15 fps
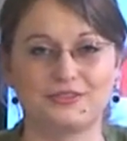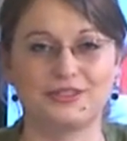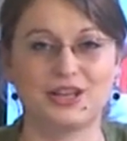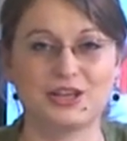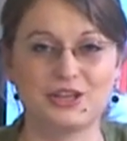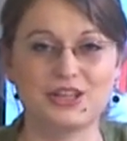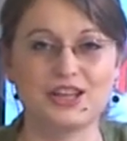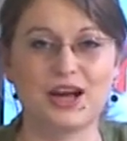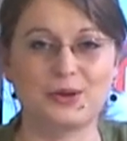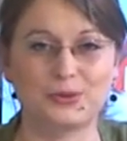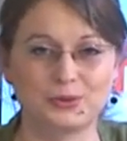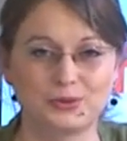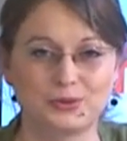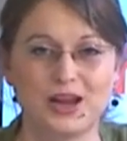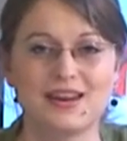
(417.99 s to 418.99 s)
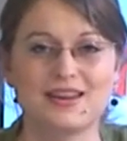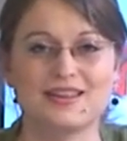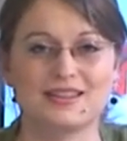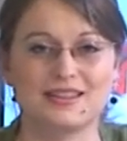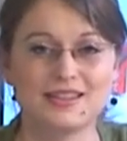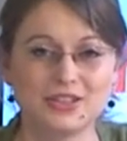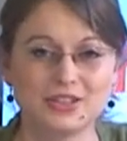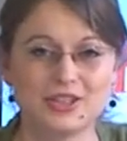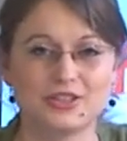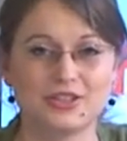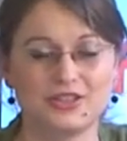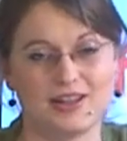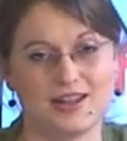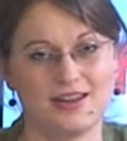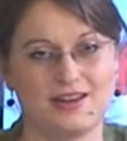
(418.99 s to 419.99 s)
wydarzenia kulturalne ze
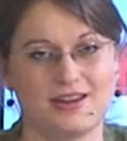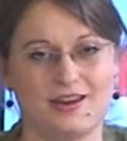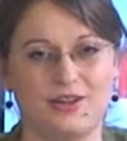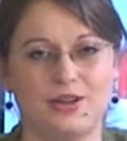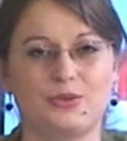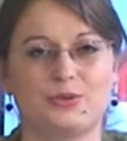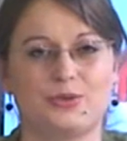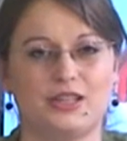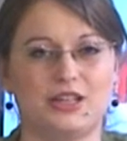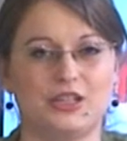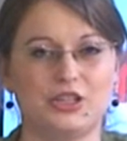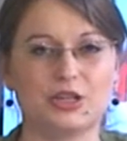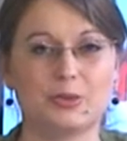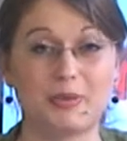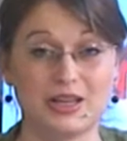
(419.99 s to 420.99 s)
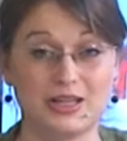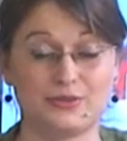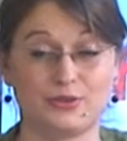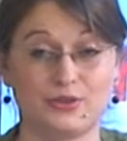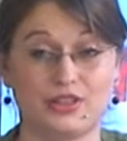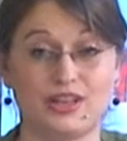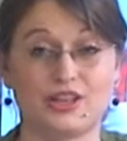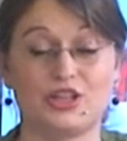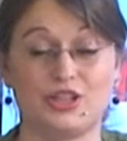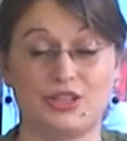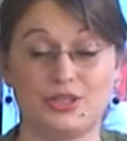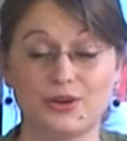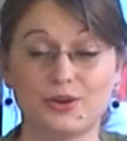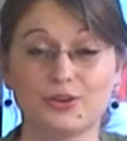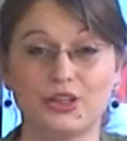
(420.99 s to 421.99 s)
Szczecina i regionu znajdziecie Państwo na naszej
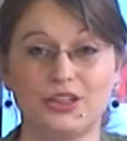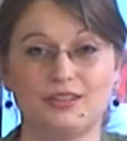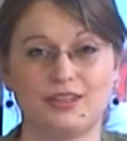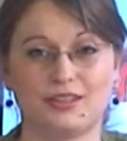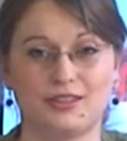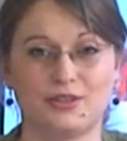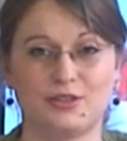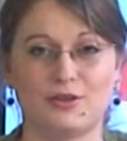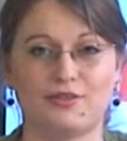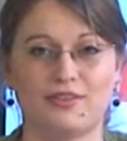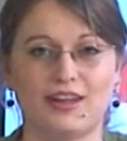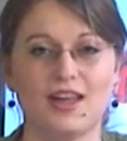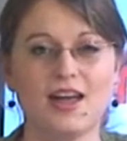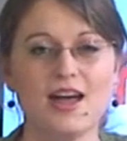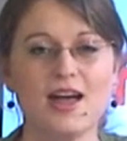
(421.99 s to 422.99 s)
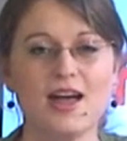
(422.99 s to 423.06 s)
stronie internetowej